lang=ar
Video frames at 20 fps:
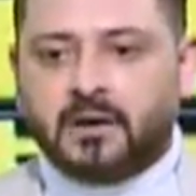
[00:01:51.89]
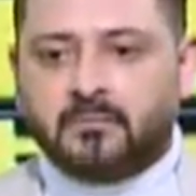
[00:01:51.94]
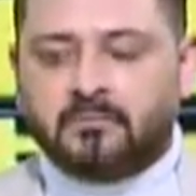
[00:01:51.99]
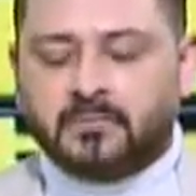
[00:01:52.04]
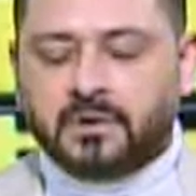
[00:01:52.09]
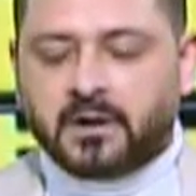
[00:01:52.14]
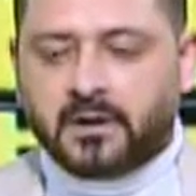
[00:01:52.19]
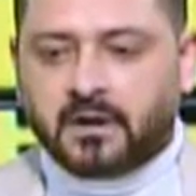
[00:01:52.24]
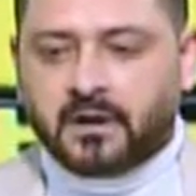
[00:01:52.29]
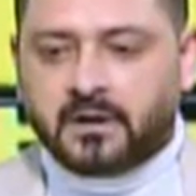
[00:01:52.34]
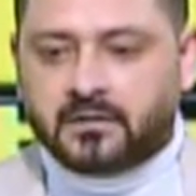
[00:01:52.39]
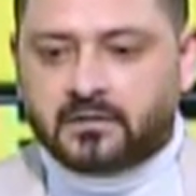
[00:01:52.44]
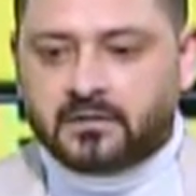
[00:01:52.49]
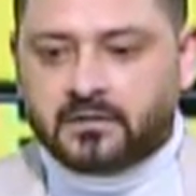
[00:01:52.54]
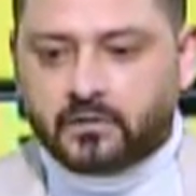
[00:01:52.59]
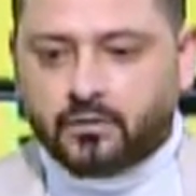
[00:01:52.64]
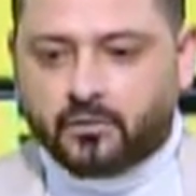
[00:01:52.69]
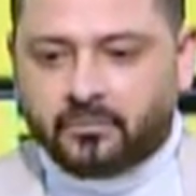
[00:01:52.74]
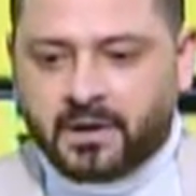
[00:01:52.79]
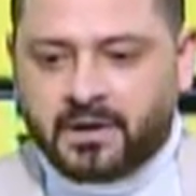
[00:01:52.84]

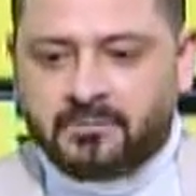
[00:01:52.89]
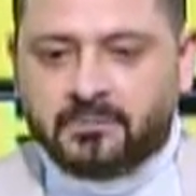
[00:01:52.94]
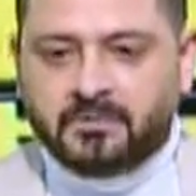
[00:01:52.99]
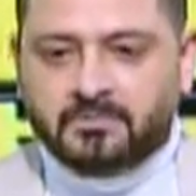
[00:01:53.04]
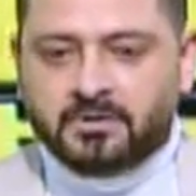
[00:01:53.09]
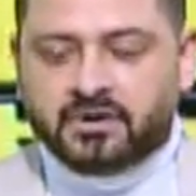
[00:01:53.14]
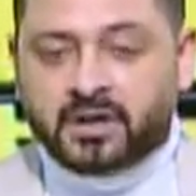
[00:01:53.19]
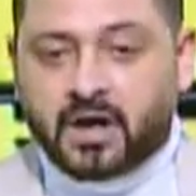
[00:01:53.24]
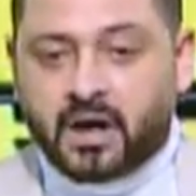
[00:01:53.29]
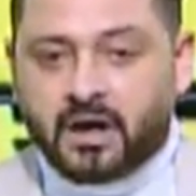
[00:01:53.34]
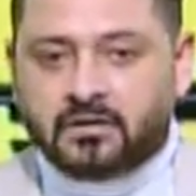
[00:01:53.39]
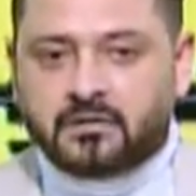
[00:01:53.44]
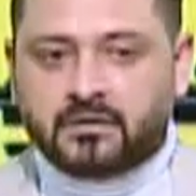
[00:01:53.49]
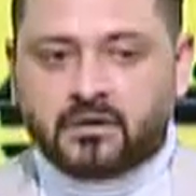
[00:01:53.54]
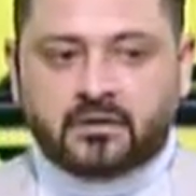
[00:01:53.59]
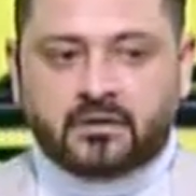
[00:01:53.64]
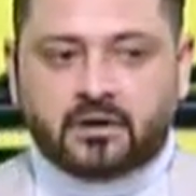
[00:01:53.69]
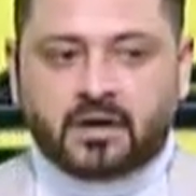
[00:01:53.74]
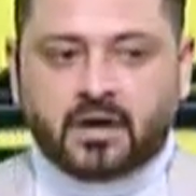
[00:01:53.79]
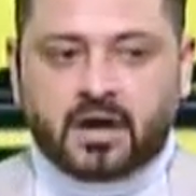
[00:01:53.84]
لما اوباما
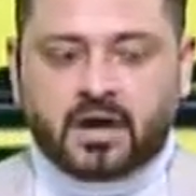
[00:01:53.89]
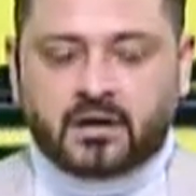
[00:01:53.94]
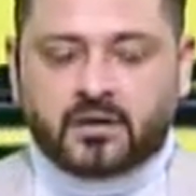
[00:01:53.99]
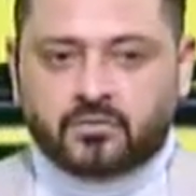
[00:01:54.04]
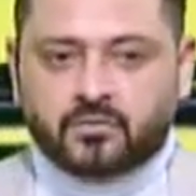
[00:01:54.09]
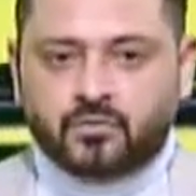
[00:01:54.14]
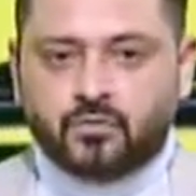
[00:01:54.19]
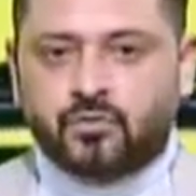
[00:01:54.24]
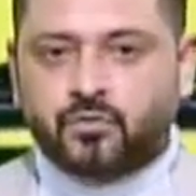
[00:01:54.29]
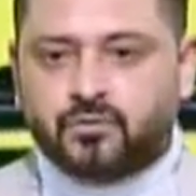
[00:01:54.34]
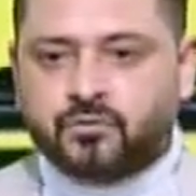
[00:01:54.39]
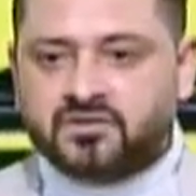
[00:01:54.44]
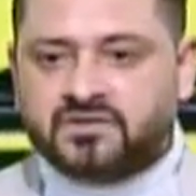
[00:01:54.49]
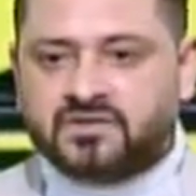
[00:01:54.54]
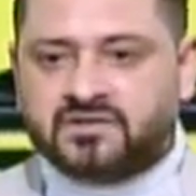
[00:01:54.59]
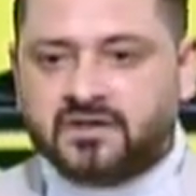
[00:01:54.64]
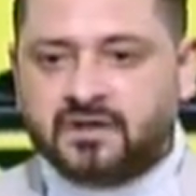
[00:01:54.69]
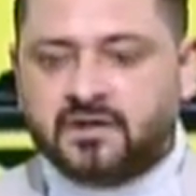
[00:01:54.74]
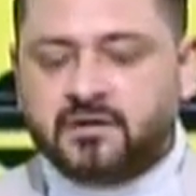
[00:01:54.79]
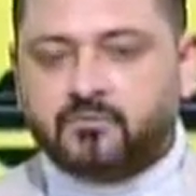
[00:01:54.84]
بيتحرك على طول
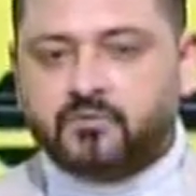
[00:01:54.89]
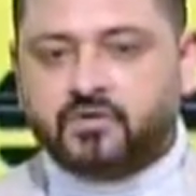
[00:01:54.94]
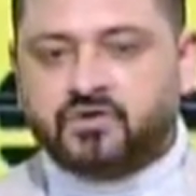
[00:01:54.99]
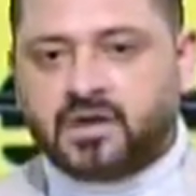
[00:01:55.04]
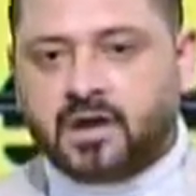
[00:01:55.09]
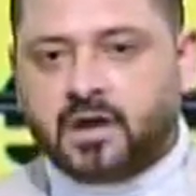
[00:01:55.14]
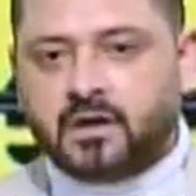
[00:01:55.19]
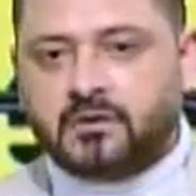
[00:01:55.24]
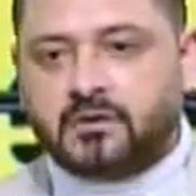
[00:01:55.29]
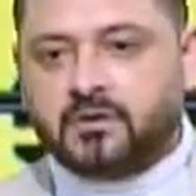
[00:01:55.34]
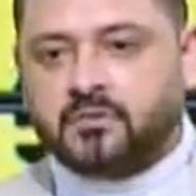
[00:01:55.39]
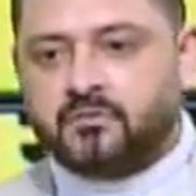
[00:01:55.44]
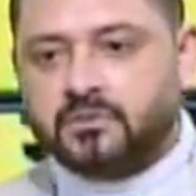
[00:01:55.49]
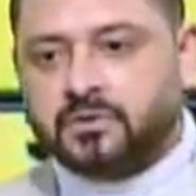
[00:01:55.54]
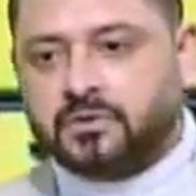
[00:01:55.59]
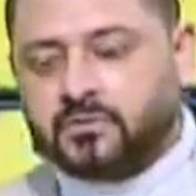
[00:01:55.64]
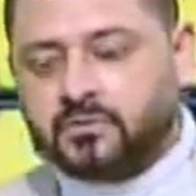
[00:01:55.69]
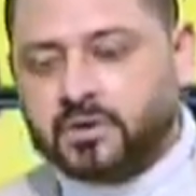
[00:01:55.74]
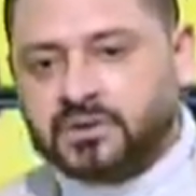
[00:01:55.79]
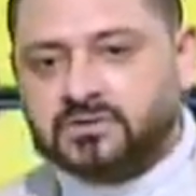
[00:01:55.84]
واستلم
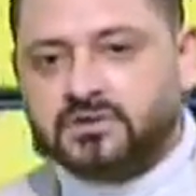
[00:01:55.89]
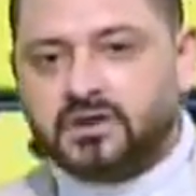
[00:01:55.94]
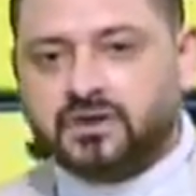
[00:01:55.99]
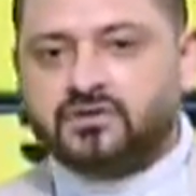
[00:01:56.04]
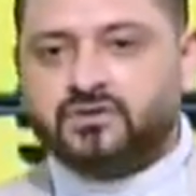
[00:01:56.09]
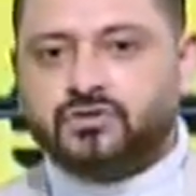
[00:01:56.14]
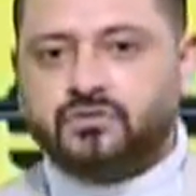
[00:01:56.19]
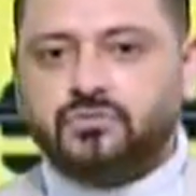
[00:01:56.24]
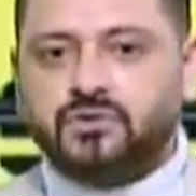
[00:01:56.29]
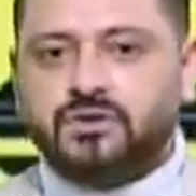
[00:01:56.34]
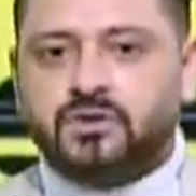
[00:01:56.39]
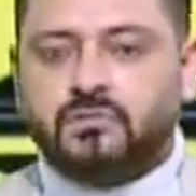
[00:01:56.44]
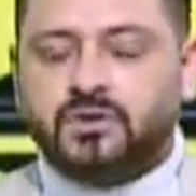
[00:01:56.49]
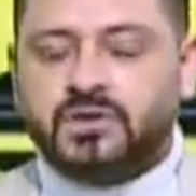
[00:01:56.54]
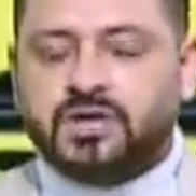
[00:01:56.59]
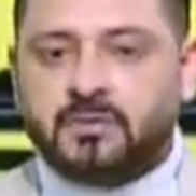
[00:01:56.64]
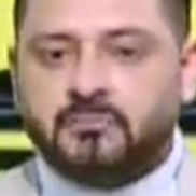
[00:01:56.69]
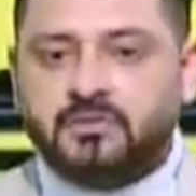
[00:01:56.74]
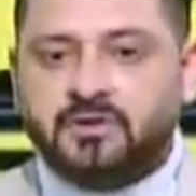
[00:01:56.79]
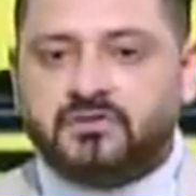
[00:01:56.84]
واتحرك وان تاتش
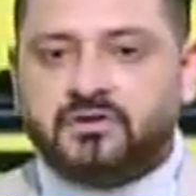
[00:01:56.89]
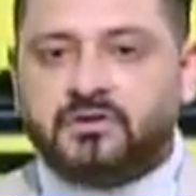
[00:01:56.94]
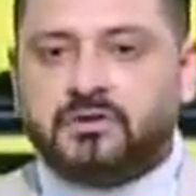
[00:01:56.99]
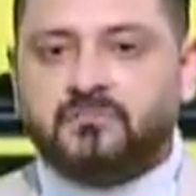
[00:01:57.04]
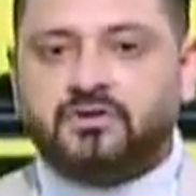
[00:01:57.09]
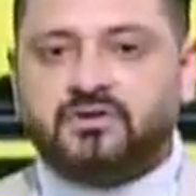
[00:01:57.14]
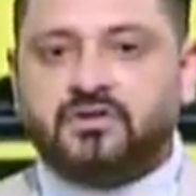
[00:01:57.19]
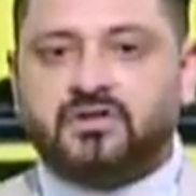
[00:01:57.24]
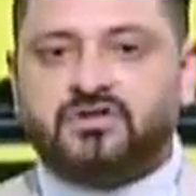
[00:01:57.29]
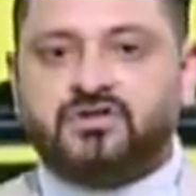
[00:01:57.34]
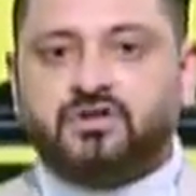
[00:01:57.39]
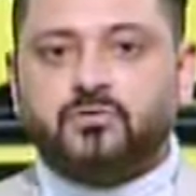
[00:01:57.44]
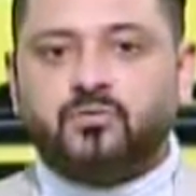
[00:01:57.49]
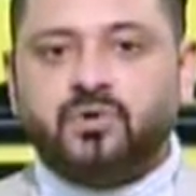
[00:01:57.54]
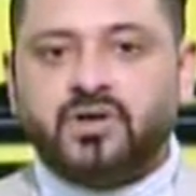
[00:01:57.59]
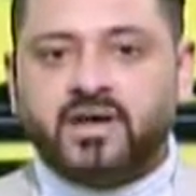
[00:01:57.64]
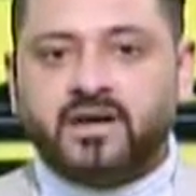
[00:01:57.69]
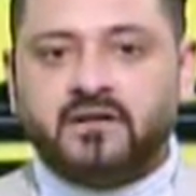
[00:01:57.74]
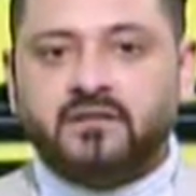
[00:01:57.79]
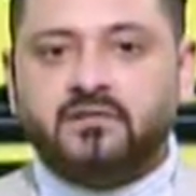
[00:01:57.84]
ويكمل في
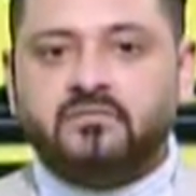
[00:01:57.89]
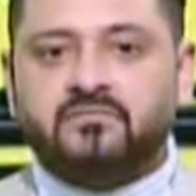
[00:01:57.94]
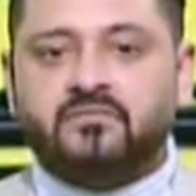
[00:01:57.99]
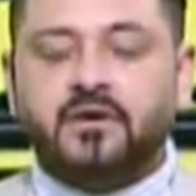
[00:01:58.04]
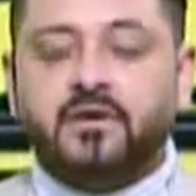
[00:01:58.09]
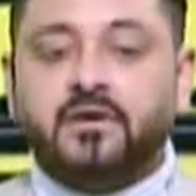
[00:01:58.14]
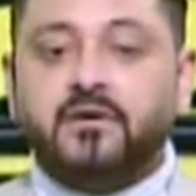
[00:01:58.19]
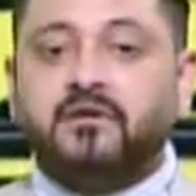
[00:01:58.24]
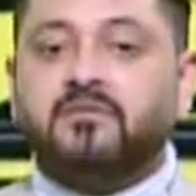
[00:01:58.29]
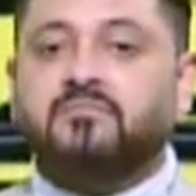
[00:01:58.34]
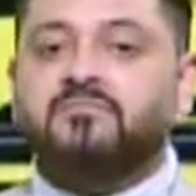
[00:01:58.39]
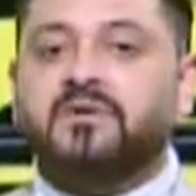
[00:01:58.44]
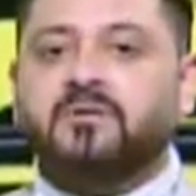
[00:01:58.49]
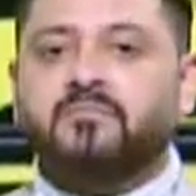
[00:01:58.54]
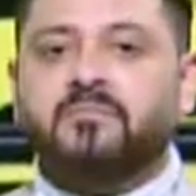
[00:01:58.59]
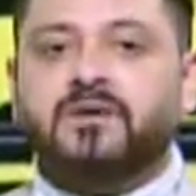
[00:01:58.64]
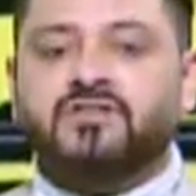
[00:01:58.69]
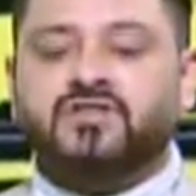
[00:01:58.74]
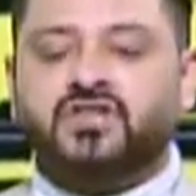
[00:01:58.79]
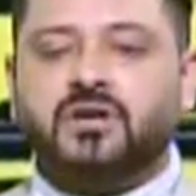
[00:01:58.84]
18 ويهدف
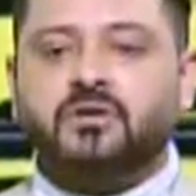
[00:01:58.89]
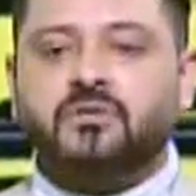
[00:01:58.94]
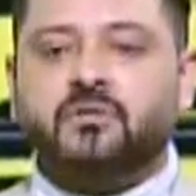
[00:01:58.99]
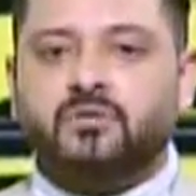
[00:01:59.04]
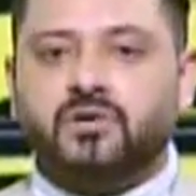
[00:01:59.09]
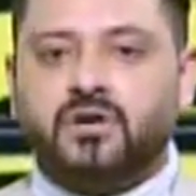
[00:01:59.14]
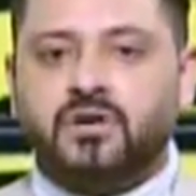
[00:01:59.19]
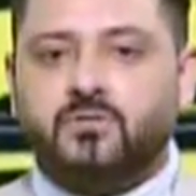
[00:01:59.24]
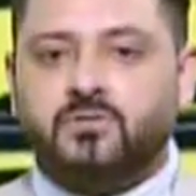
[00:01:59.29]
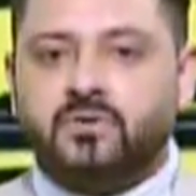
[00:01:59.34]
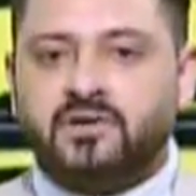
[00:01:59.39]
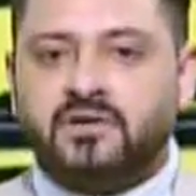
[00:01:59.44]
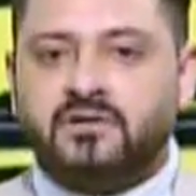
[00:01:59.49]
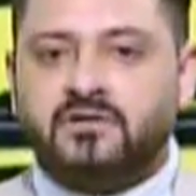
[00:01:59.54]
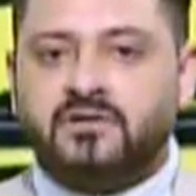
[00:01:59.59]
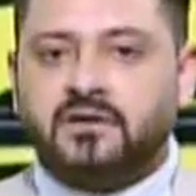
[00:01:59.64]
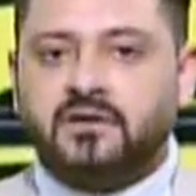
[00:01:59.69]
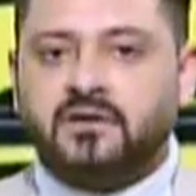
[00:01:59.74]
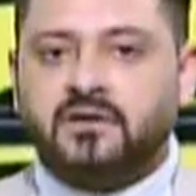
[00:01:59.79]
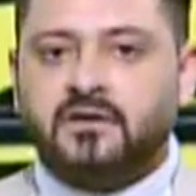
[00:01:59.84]
بيبقى شكله
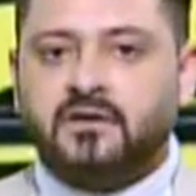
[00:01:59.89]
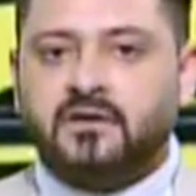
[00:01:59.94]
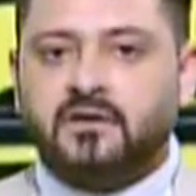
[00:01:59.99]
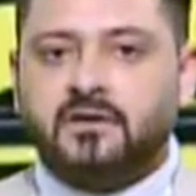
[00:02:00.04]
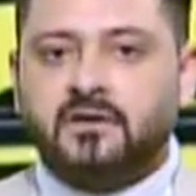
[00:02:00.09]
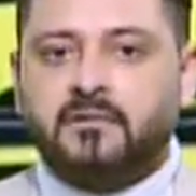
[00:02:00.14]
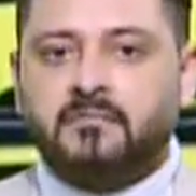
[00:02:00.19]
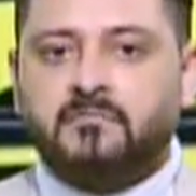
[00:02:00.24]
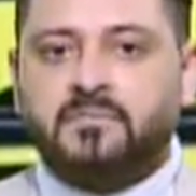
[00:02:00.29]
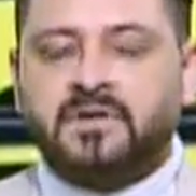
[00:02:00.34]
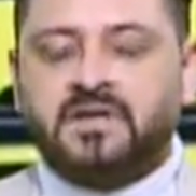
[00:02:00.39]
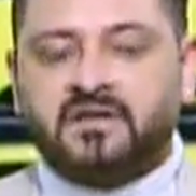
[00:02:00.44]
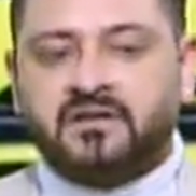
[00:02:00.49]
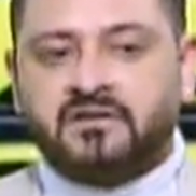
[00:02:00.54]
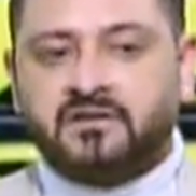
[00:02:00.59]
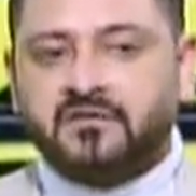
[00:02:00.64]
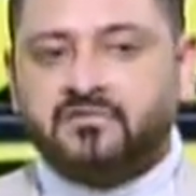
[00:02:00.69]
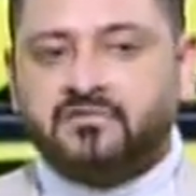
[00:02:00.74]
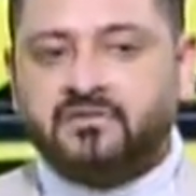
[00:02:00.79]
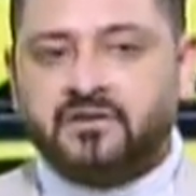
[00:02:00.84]
حلو جدا
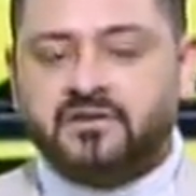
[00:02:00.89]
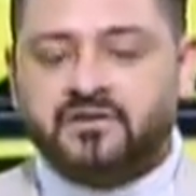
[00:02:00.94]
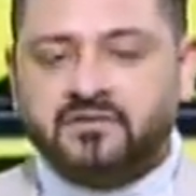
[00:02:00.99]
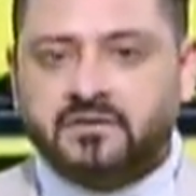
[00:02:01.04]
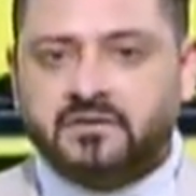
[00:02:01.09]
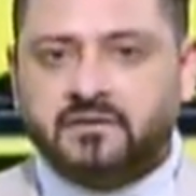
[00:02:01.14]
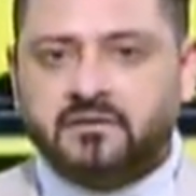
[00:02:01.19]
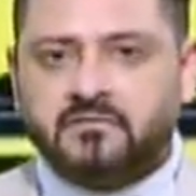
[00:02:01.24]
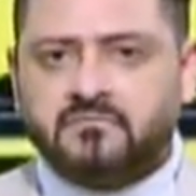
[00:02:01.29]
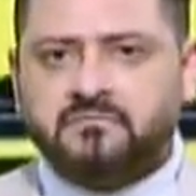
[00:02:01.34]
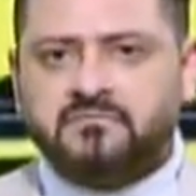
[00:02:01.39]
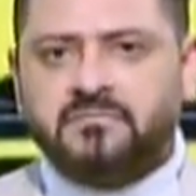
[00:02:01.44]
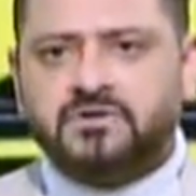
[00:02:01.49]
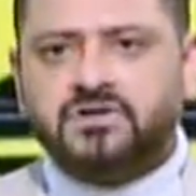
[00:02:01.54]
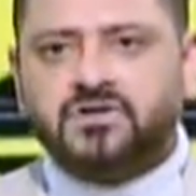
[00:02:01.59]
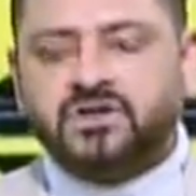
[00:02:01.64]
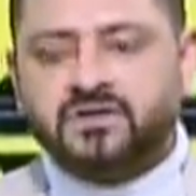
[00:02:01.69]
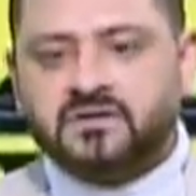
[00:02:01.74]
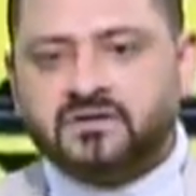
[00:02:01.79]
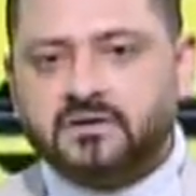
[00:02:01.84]
بيختفي كتير
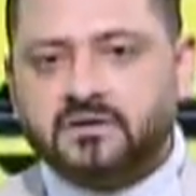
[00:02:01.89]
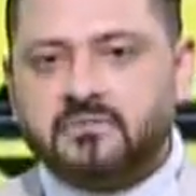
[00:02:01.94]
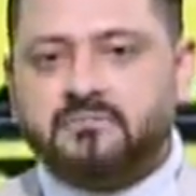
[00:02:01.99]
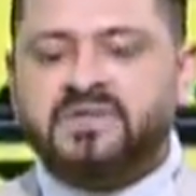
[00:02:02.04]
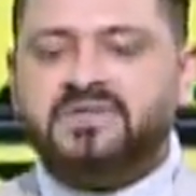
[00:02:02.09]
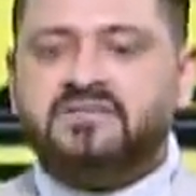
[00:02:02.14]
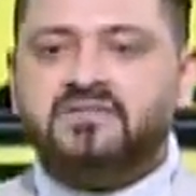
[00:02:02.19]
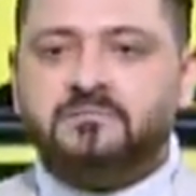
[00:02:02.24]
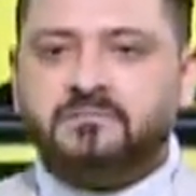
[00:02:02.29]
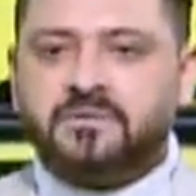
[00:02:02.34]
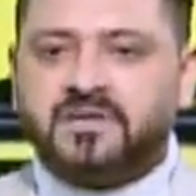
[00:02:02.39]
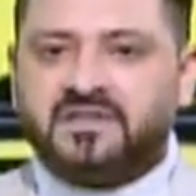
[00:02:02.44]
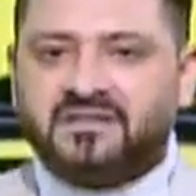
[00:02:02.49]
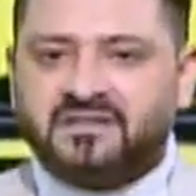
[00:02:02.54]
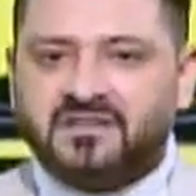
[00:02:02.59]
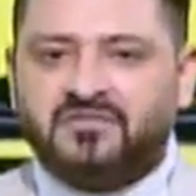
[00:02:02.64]
مش كتير بس